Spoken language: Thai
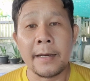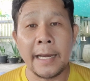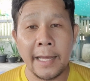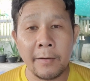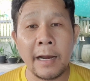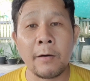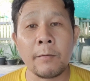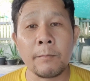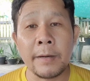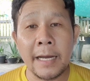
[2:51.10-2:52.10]
แล้วเรา
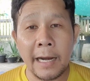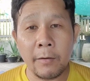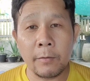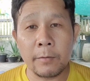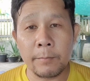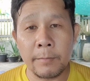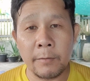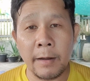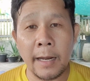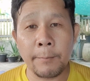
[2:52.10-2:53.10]
เมื่อเราเหมือ
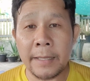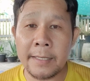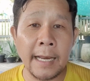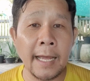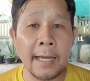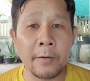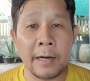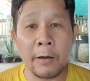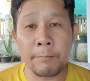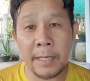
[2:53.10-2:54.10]
นว่าพัฒนาของ
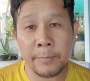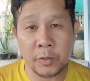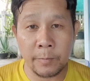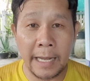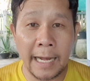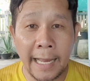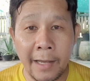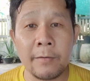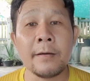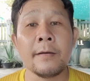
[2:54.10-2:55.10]
เรามีประสบการณ์แล้ว